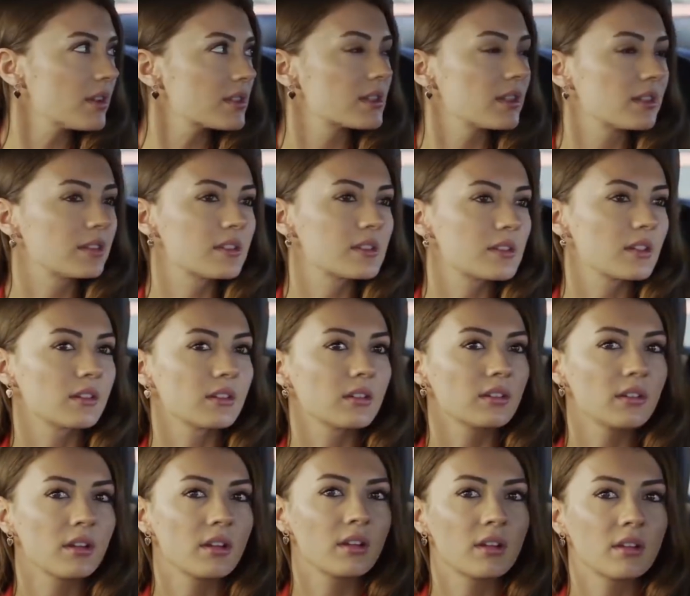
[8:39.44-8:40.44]
bahsetti
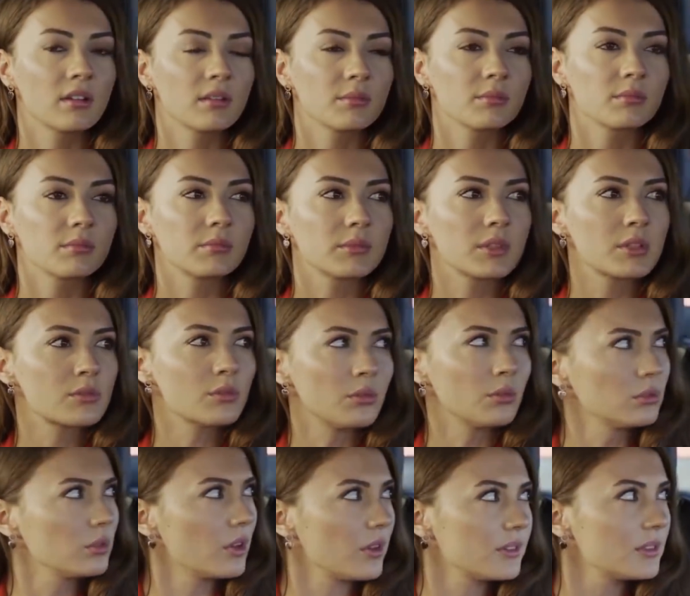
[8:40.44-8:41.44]
sana. Nasıl
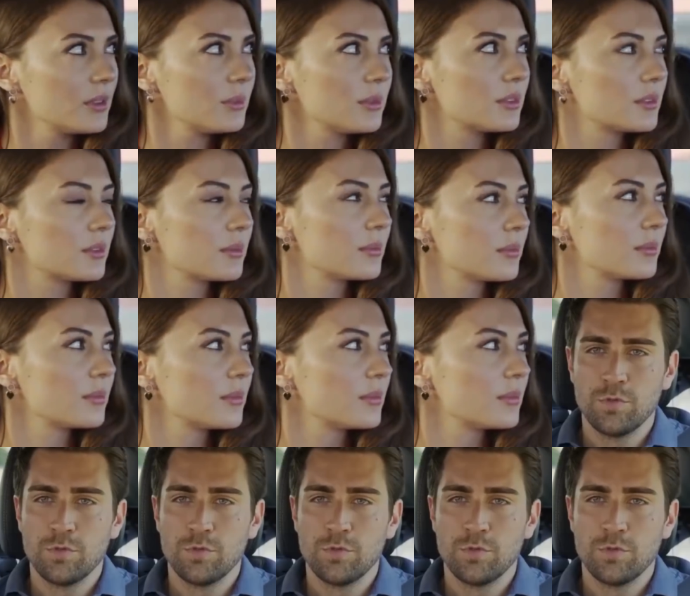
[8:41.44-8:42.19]
oldu anlamadım.